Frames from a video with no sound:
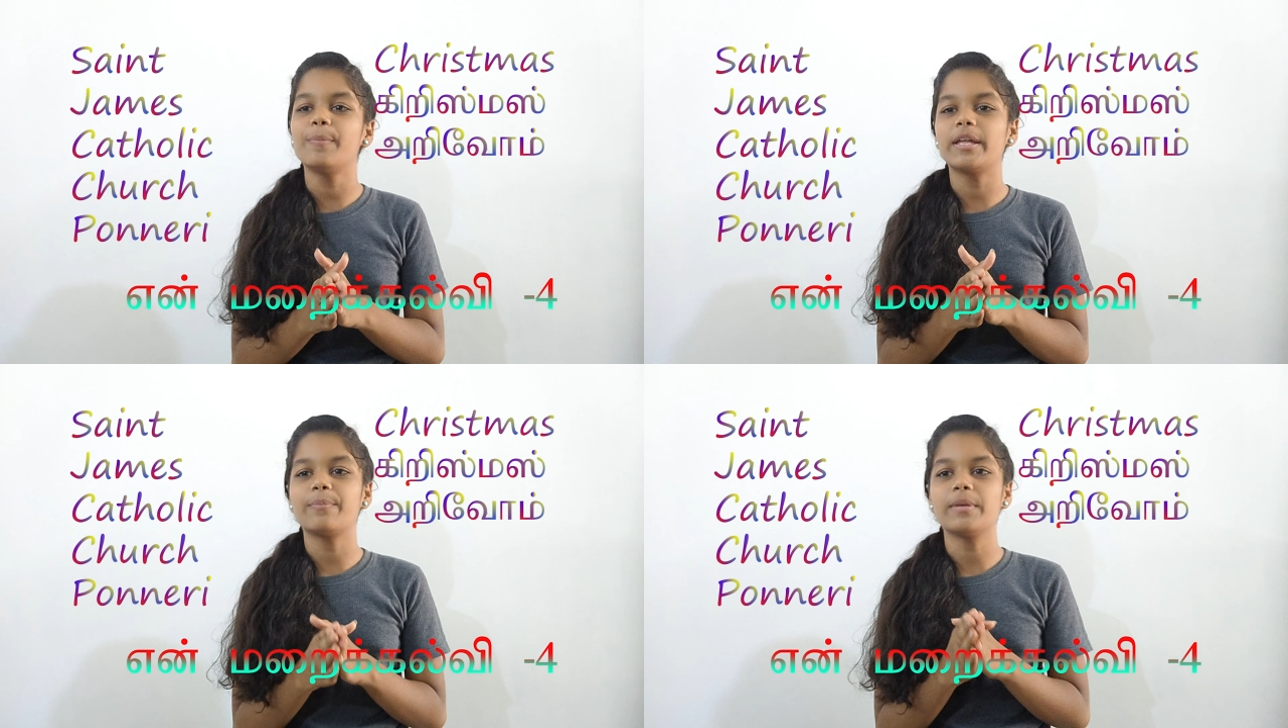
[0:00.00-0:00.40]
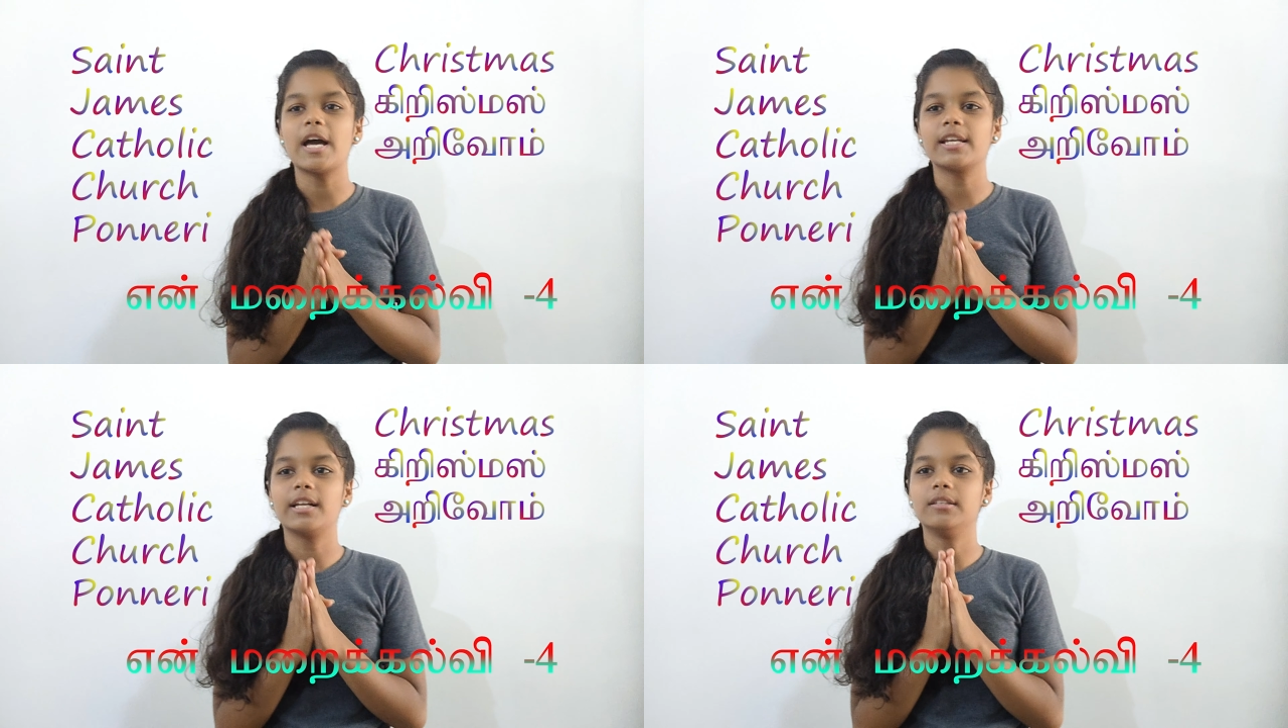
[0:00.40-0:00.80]

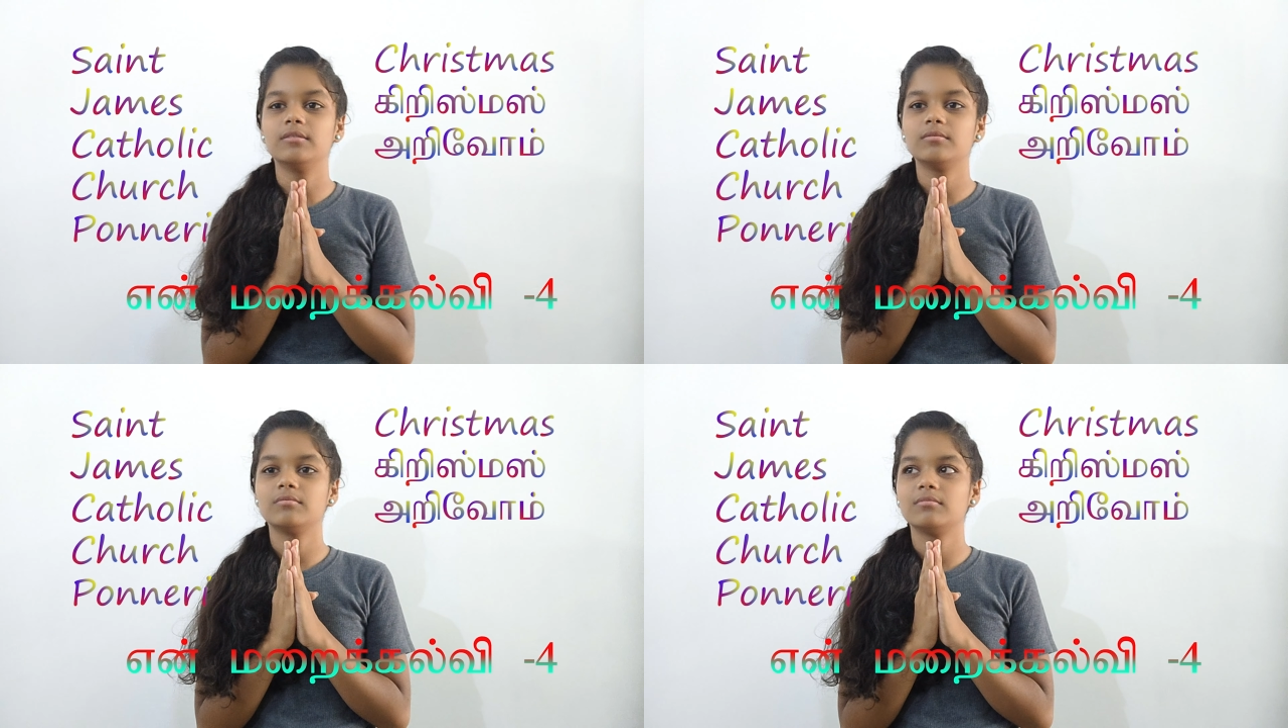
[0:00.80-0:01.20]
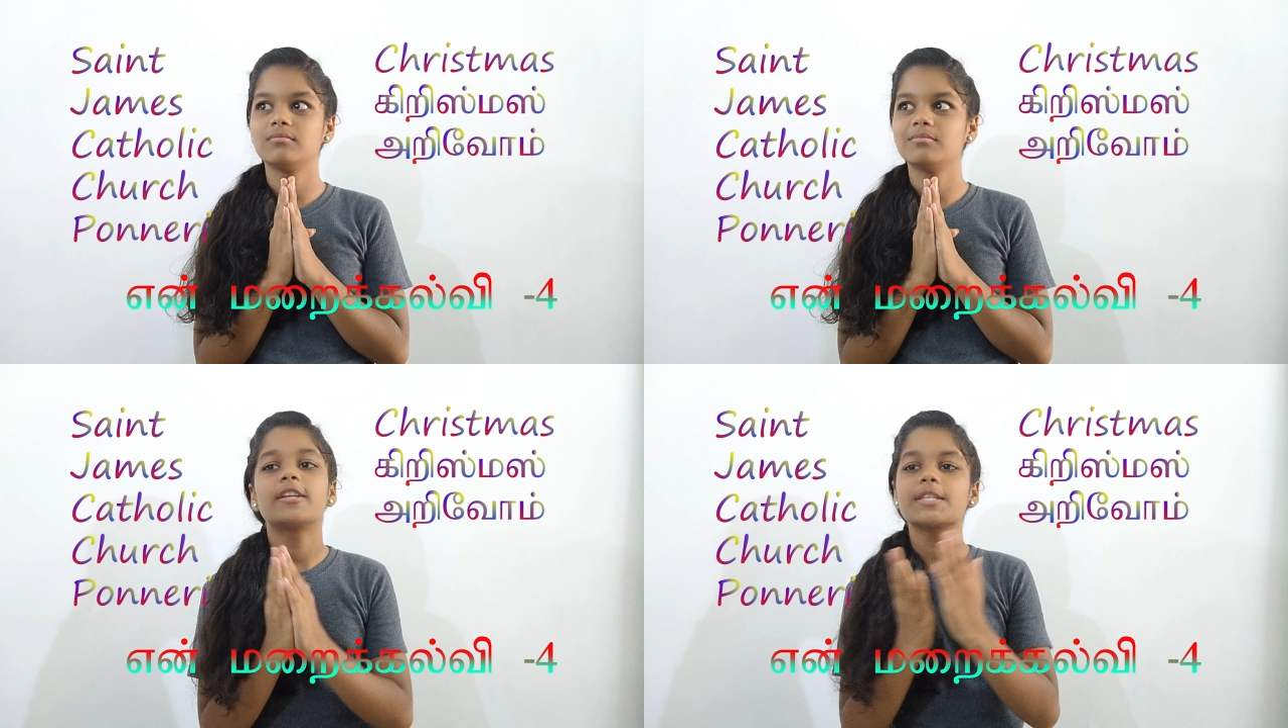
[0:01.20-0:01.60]
ஒளிபரப்பினார்கள்
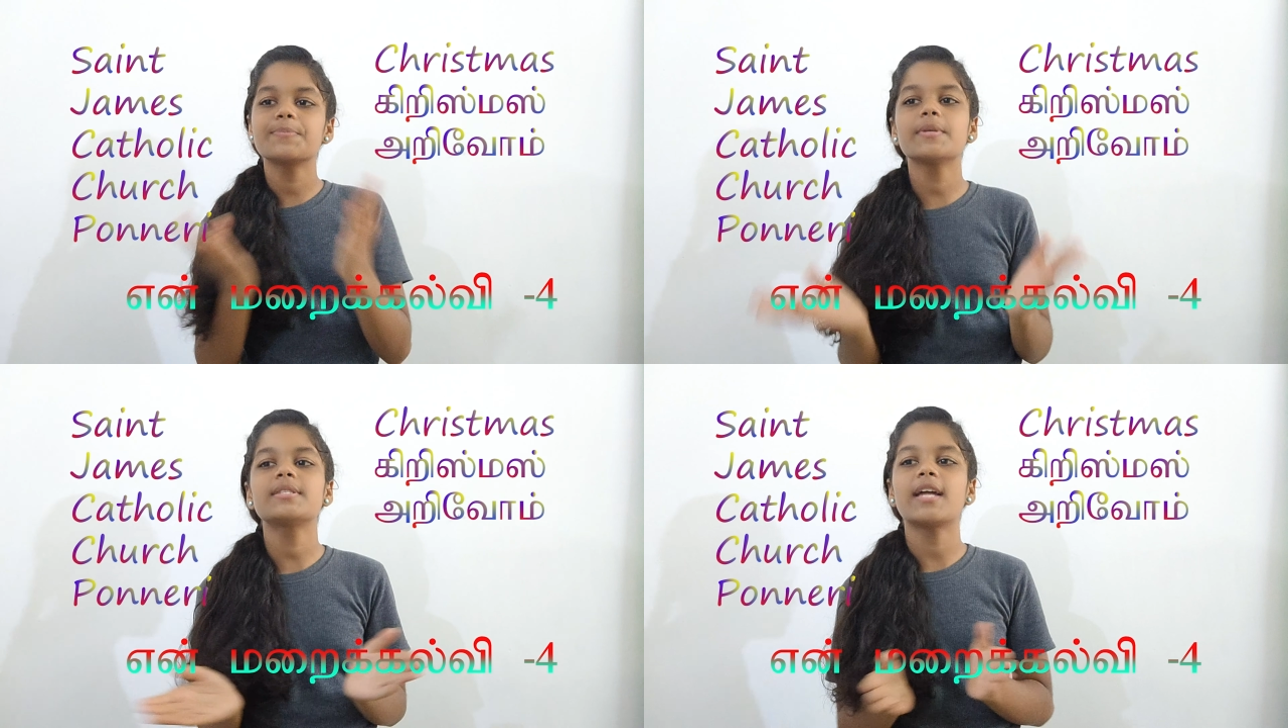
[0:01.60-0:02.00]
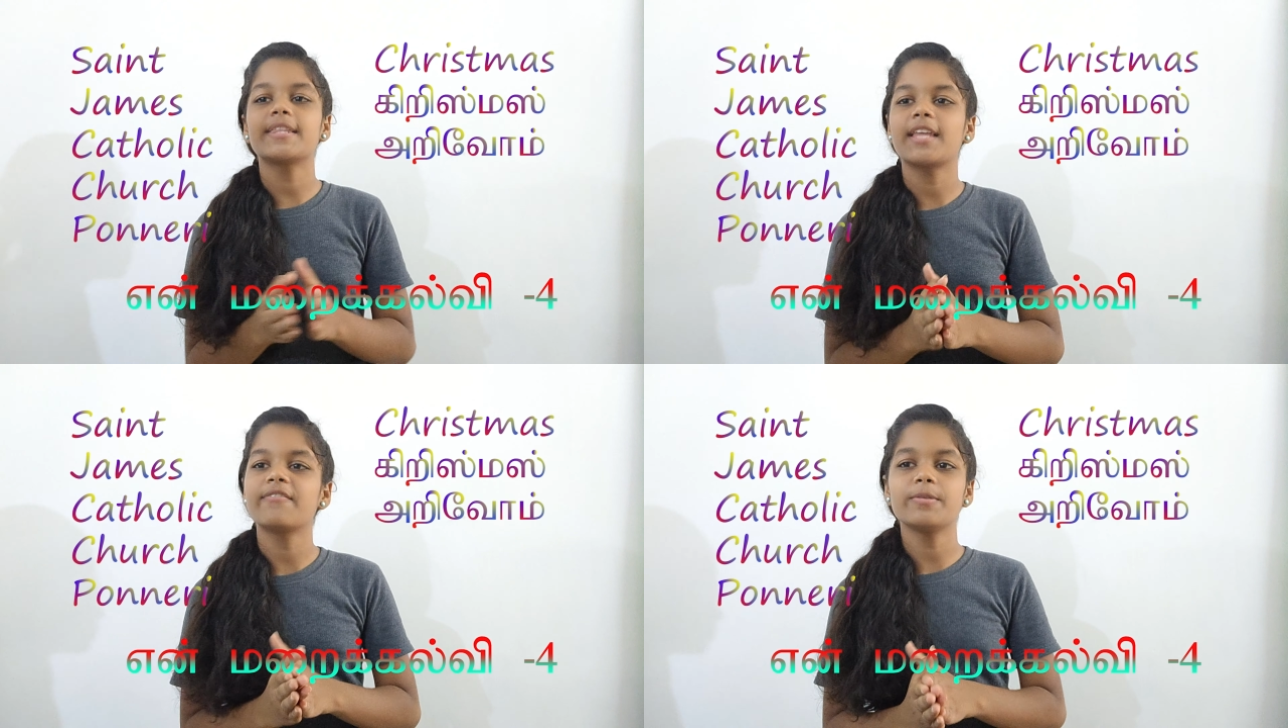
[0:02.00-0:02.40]
கிறிஸ்துமஸ்
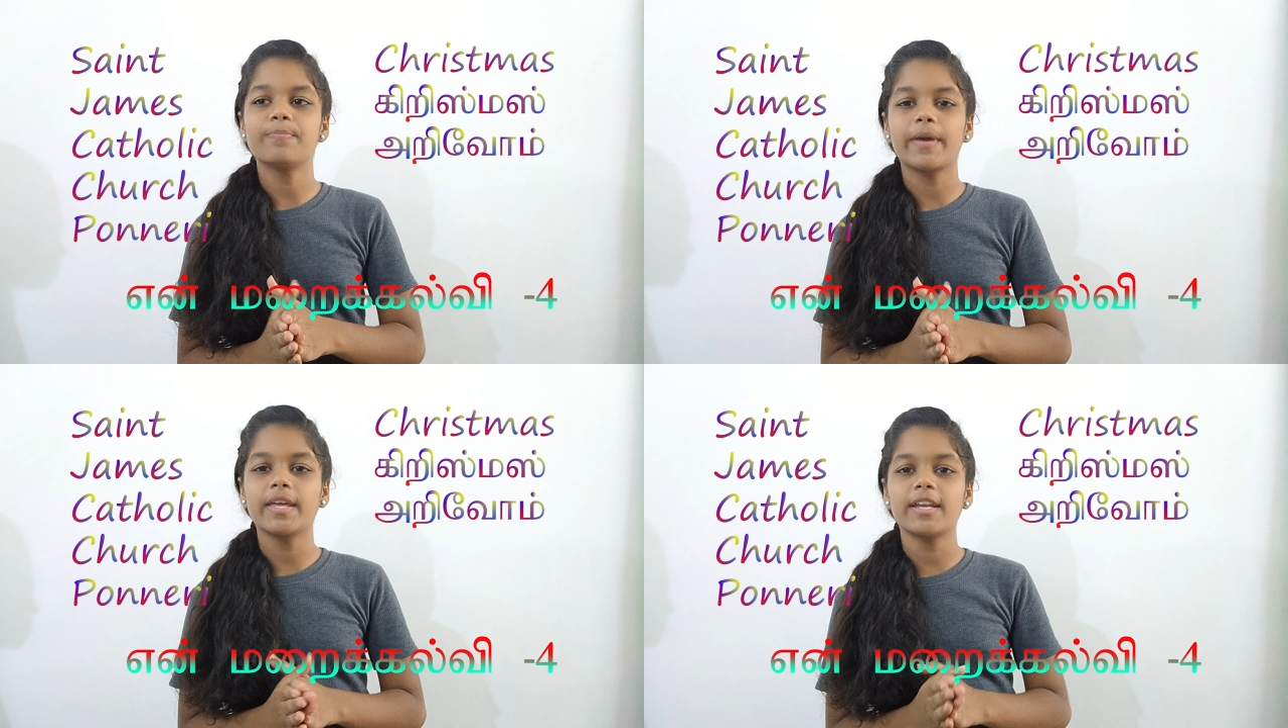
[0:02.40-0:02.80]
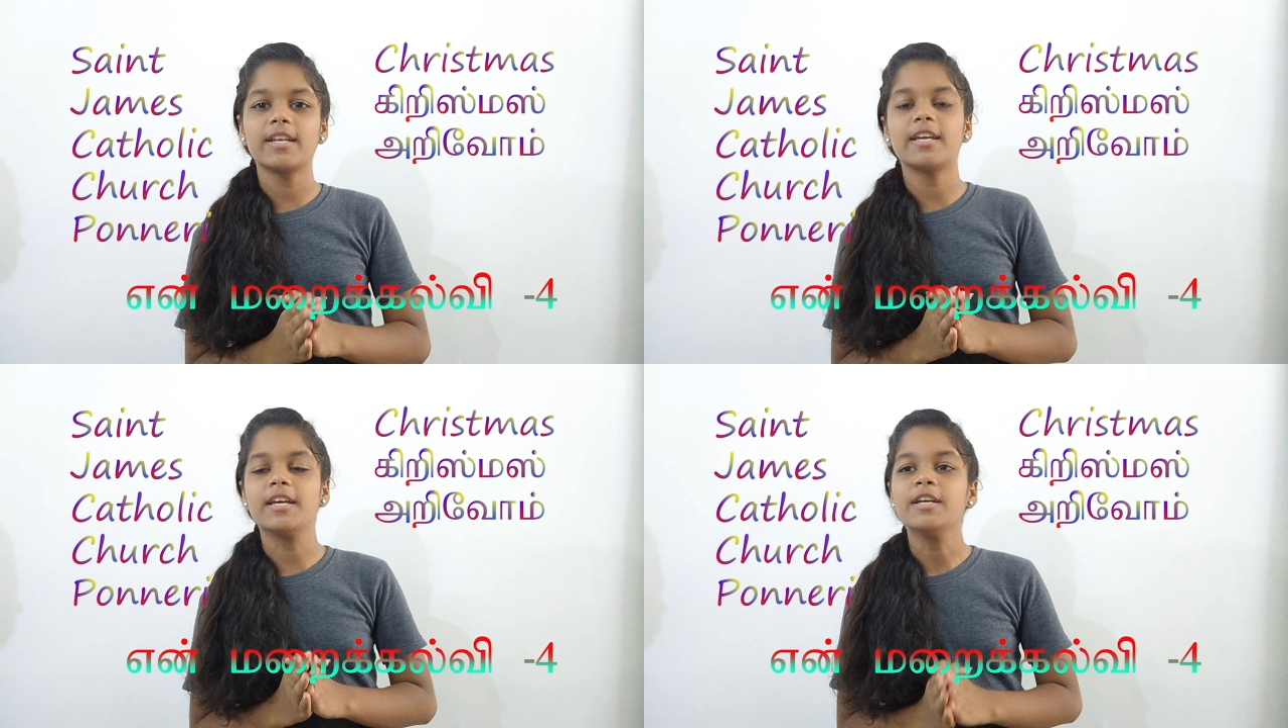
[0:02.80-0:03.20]
தாத்தாவின் பெயர் என்ன